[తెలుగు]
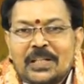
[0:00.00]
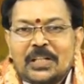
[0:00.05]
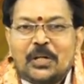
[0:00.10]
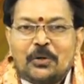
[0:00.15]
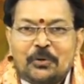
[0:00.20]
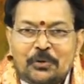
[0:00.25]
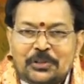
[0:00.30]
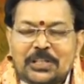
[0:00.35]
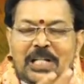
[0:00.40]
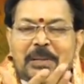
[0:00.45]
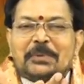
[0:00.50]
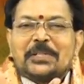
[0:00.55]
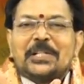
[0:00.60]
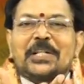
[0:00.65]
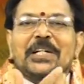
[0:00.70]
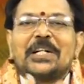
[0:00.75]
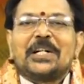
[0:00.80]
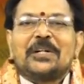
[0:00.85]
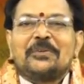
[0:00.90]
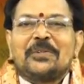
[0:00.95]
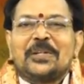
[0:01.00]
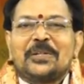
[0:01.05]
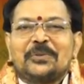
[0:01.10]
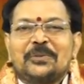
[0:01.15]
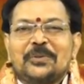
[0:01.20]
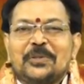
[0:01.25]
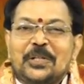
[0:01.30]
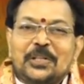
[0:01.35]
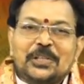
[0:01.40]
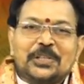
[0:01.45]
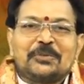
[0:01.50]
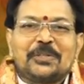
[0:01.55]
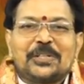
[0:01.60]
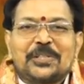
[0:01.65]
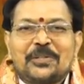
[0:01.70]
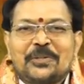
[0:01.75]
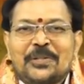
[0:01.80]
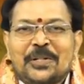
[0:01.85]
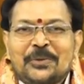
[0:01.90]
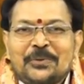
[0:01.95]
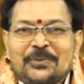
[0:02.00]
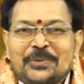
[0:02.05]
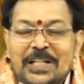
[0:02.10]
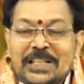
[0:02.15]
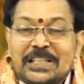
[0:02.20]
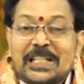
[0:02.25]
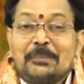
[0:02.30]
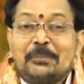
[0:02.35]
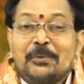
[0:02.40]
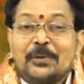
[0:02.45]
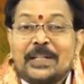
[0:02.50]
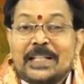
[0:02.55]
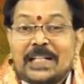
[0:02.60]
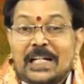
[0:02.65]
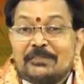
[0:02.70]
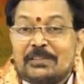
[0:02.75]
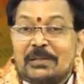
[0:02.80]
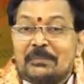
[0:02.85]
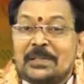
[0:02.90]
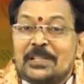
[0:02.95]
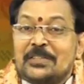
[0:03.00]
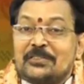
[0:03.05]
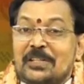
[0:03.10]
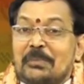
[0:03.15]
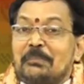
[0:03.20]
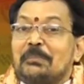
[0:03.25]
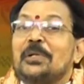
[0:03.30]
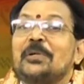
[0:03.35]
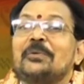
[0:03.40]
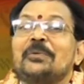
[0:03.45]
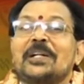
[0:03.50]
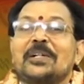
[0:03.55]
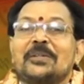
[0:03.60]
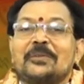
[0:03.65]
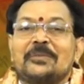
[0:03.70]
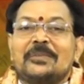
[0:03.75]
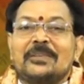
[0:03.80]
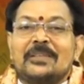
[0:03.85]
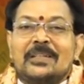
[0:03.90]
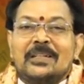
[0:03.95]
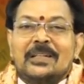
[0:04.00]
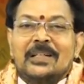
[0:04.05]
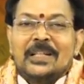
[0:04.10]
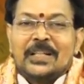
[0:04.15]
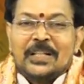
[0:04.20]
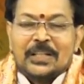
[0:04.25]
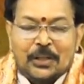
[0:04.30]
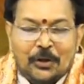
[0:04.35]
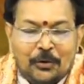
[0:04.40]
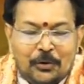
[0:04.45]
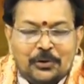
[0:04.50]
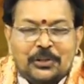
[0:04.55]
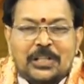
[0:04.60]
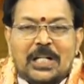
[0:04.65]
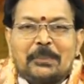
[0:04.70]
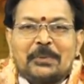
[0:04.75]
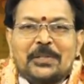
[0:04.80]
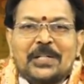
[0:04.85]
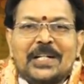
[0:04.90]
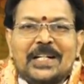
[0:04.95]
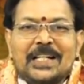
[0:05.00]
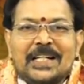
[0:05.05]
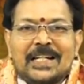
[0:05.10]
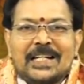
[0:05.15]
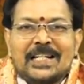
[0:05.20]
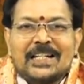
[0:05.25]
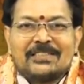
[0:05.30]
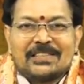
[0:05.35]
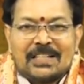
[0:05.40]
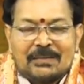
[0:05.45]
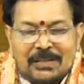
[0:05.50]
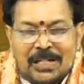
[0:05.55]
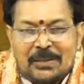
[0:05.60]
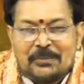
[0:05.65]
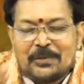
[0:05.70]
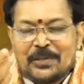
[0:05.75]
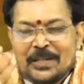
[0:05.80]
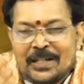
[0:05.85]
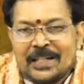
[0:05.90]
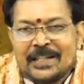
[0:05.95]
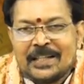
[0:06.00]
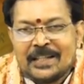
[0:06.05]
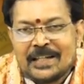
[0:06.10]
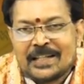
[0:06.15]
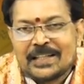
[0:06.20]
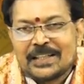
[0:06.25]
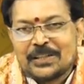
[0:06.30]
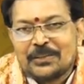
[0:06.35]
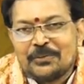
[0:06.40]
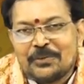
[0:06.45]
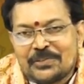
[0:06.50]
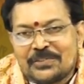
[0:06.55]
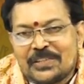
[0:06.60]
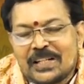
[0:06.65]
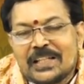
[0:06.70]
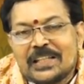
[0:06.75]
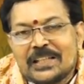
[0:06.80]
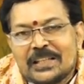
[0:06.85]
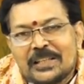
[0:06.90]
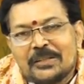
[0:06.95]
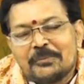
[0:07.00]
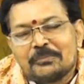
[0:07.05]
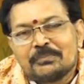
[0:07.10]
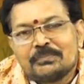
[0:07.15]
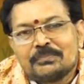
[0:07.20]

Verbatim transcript: గౌరవ్ తిరుపతి రెడ్డి గారు ఉన్నారు హేతువాదులు ఉన్నారు దాదాపు ఒక యాభై మంది సభ్యులు ఉన్నారు గౌరవ్ తిరుపతి రెడ్డి గారిని సభాముఖంగా నేను అడగటం కూడా జరిగింది